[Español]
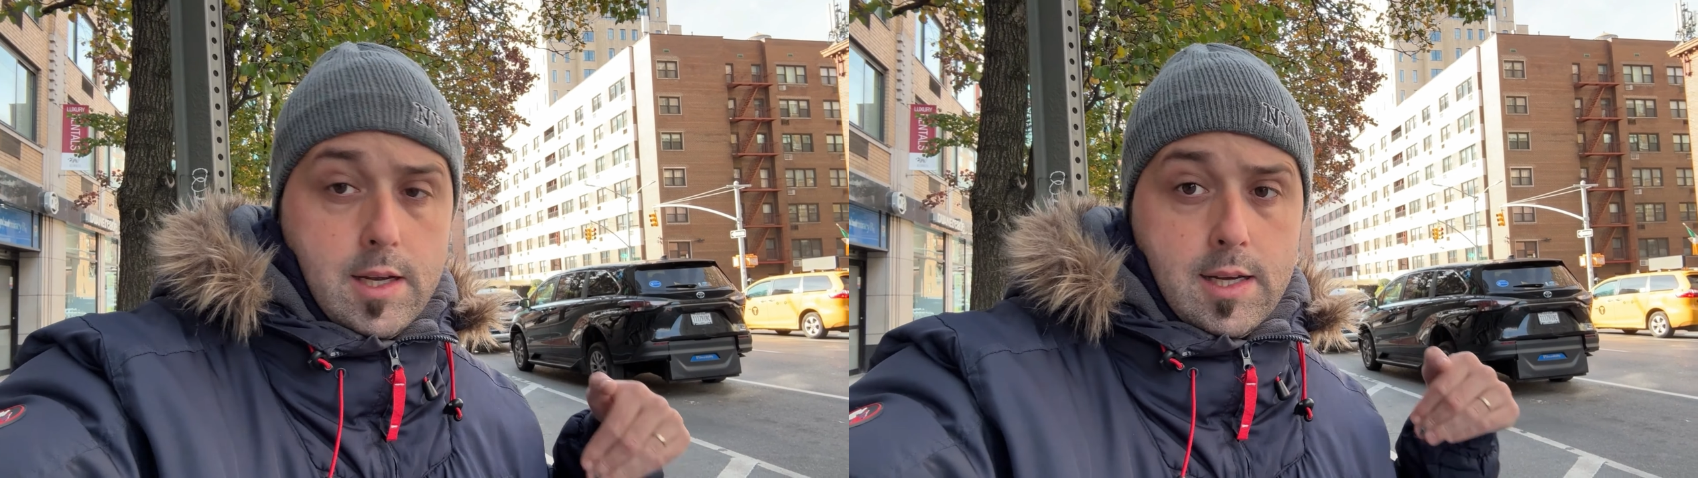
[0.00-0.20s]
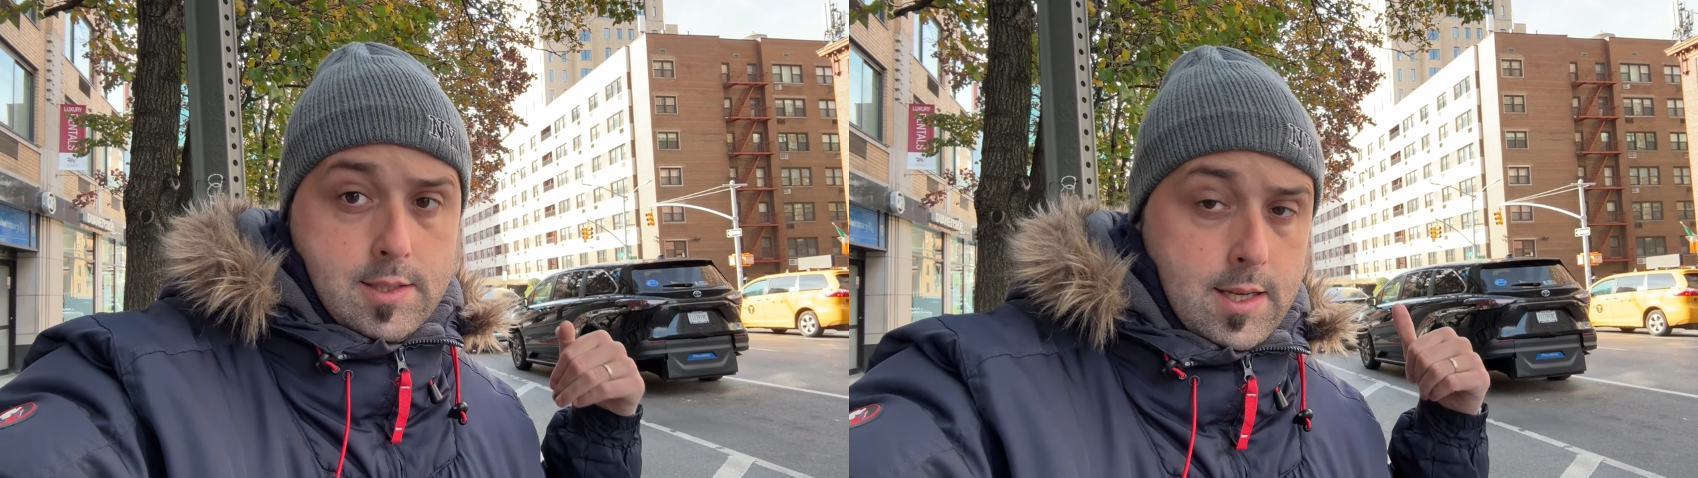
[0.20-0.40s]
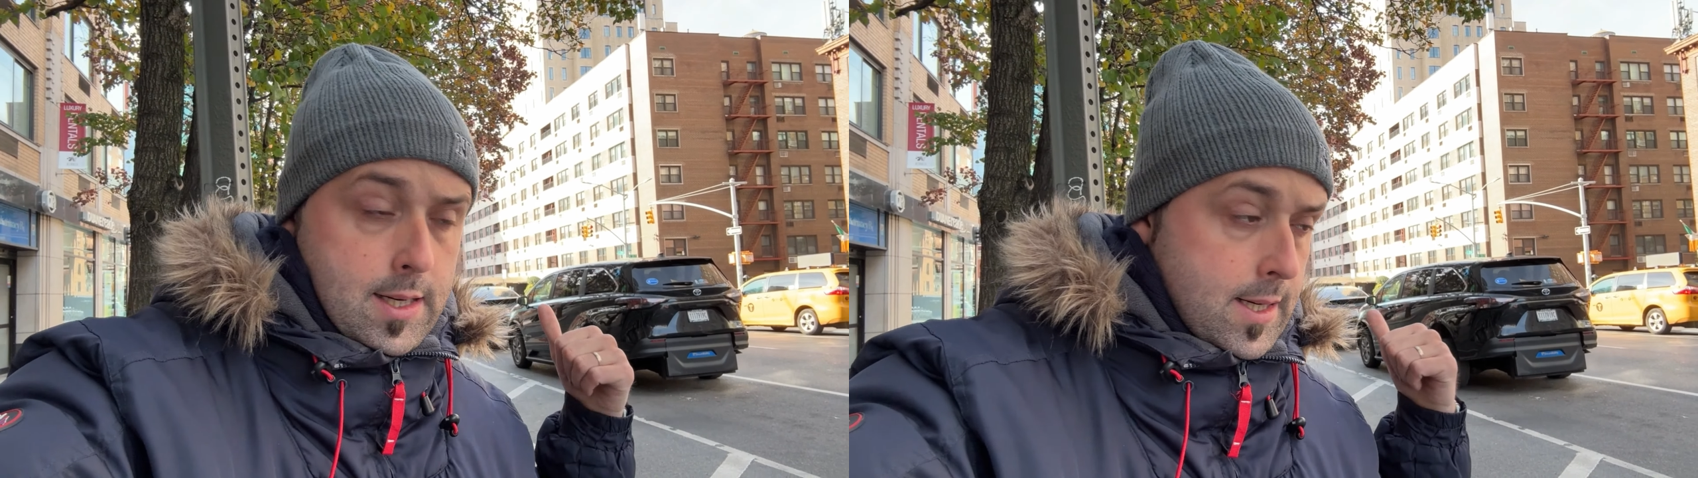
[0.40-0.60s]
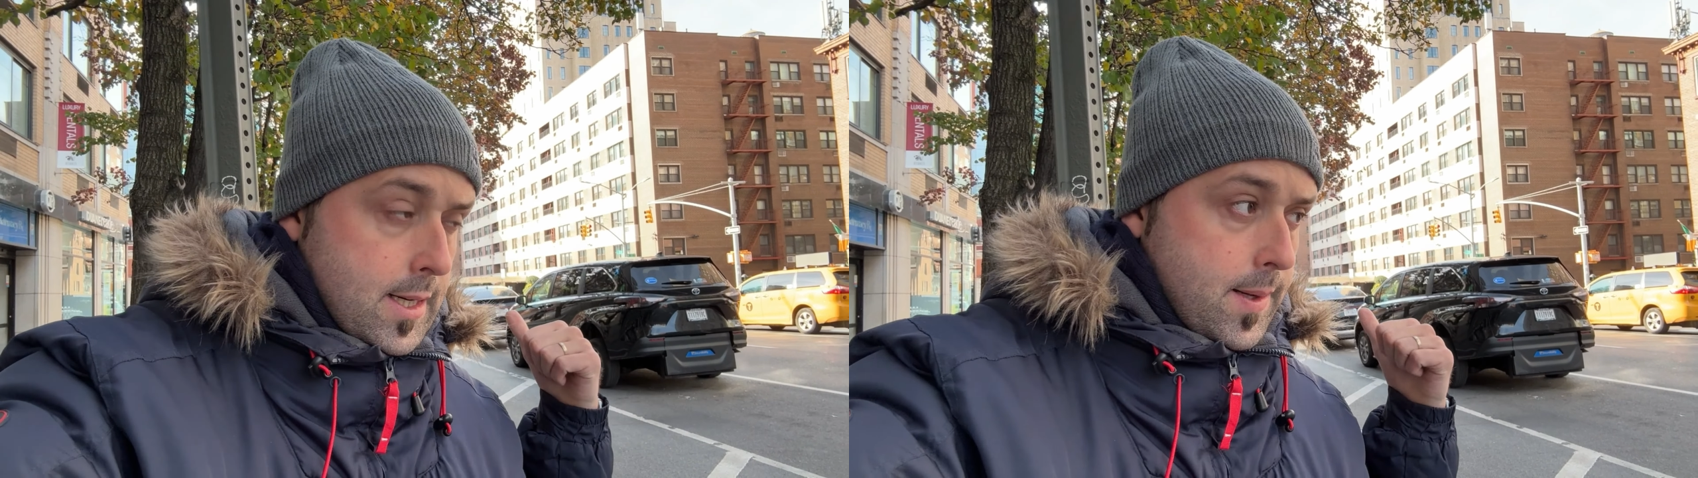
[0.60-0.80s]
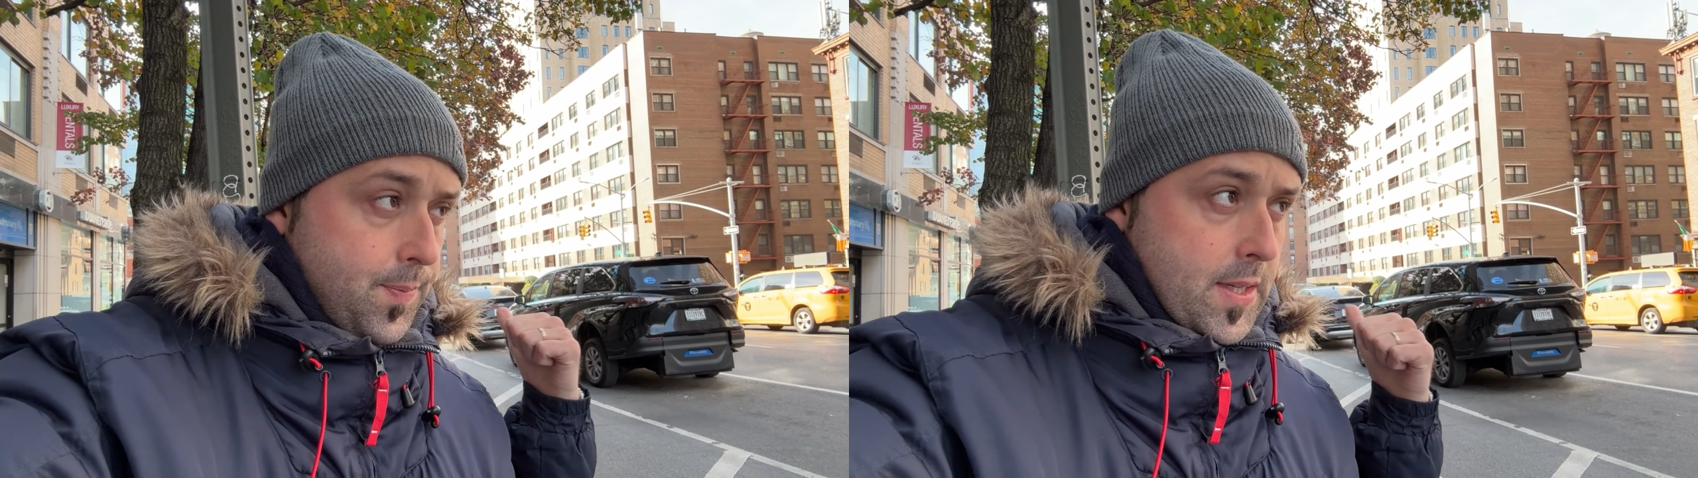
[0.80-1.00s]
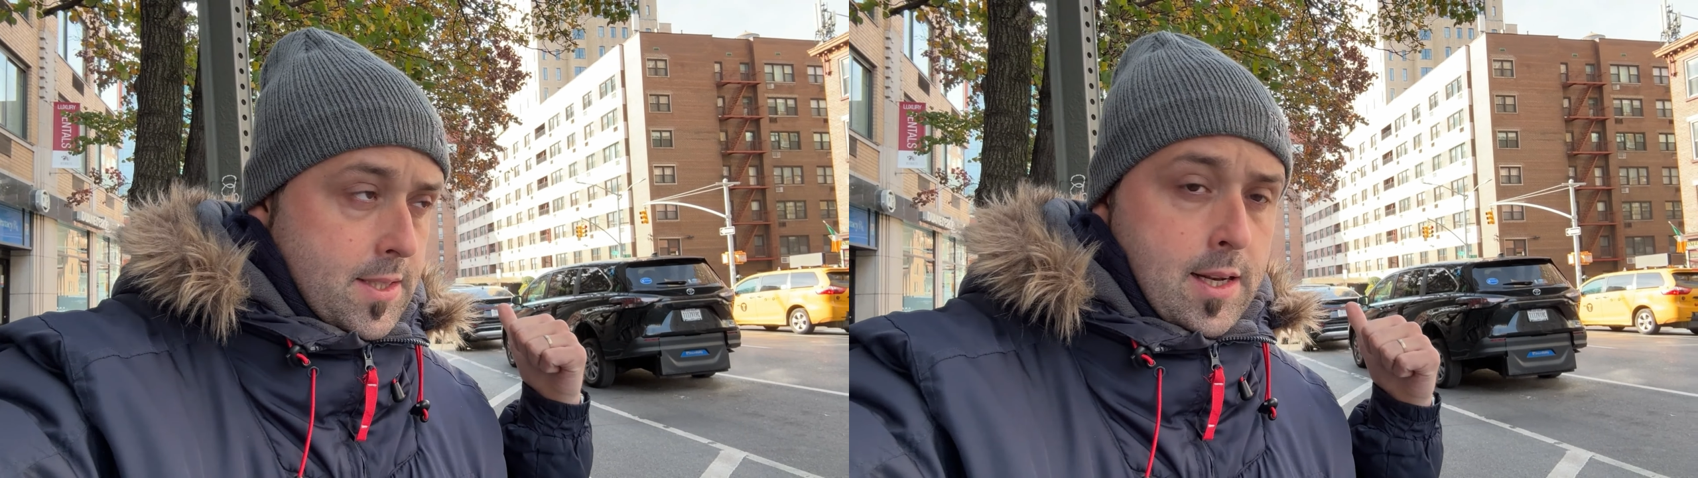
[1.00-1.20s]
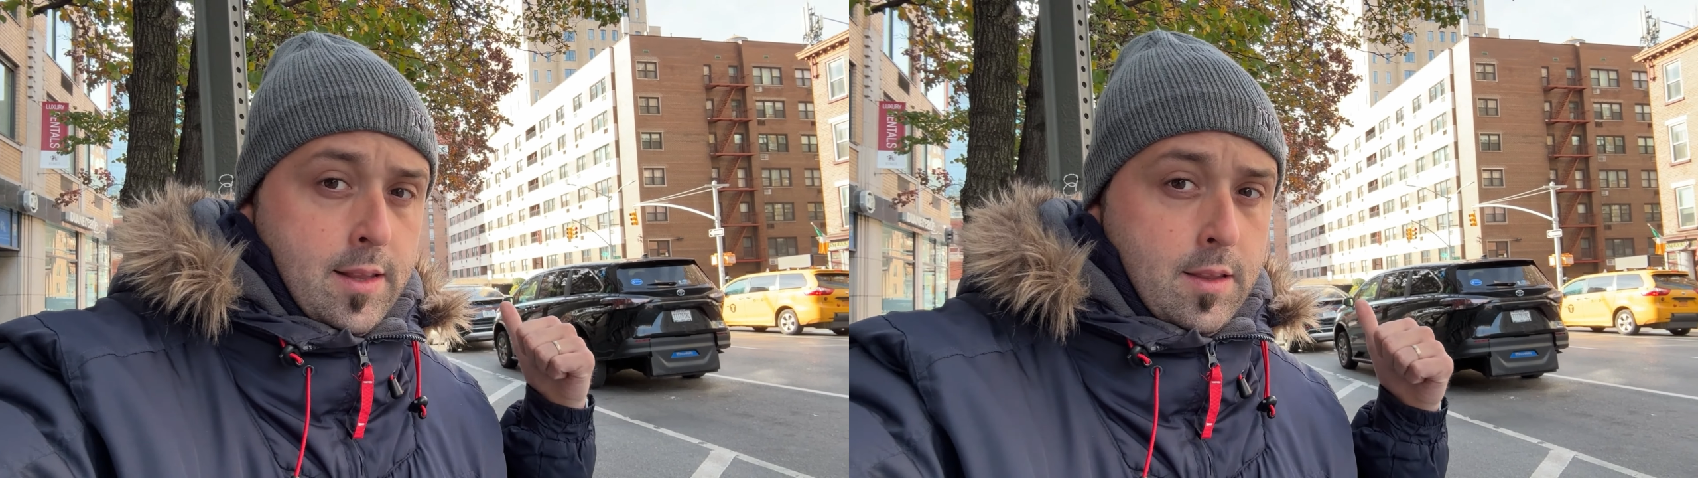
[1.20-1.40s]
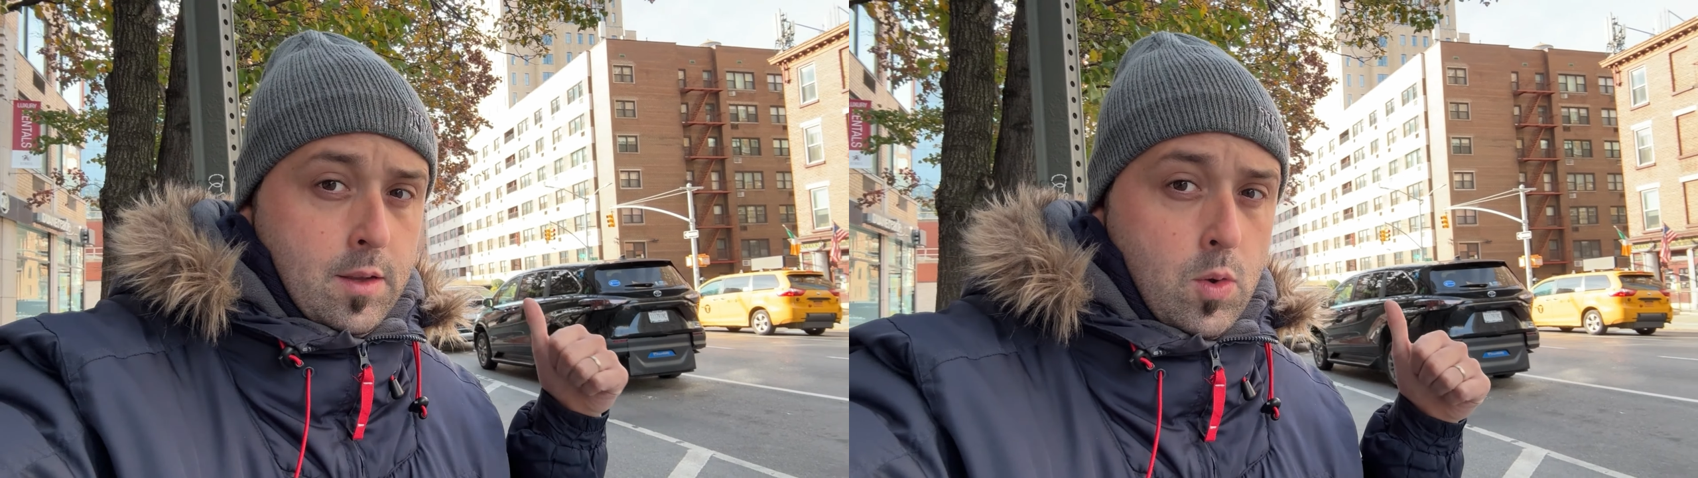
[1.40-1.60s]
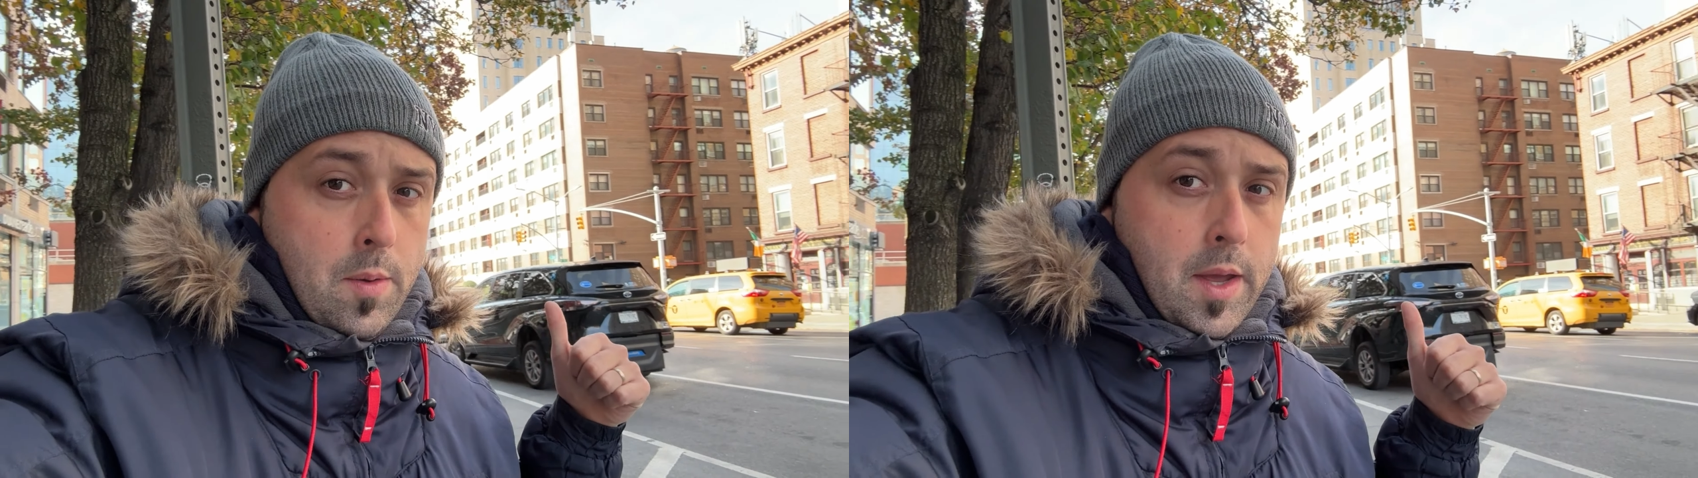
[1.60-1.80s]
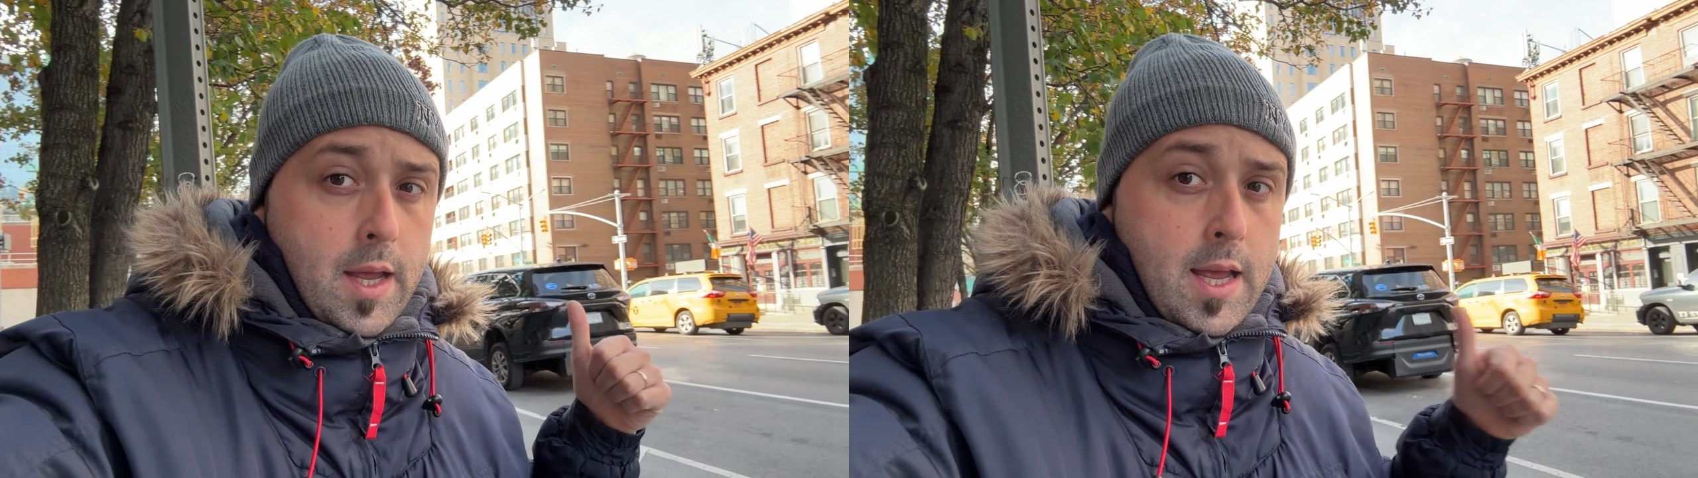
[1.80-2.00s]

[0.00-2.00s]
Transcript: hasta, la, hasta la 19.